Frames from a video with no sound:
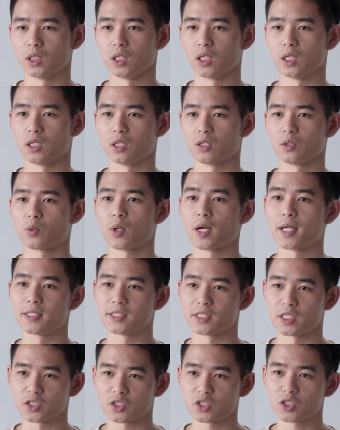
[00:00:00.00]
的
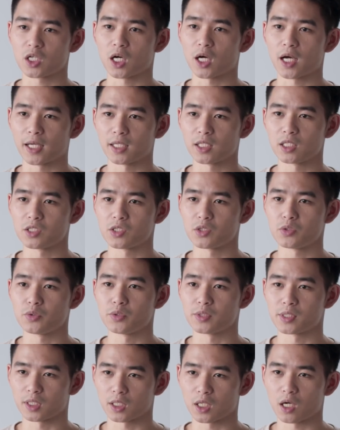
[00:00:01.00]
患结直肠癌的几
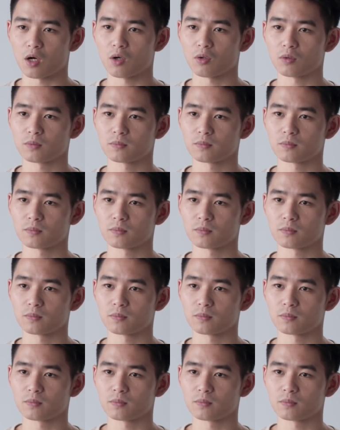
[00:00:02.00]
率增高。